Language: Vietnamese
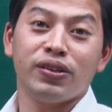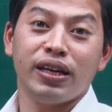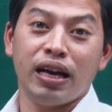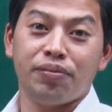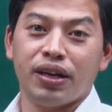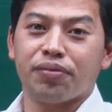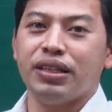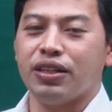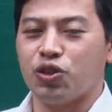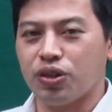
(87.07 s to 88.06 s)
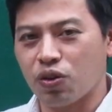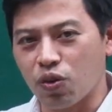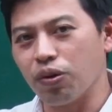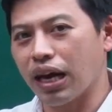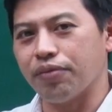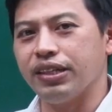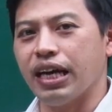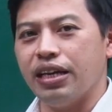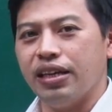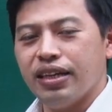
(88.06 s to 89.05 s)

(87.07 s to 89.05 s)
thể làm được bây giờ chúng ta cùng làm với thầy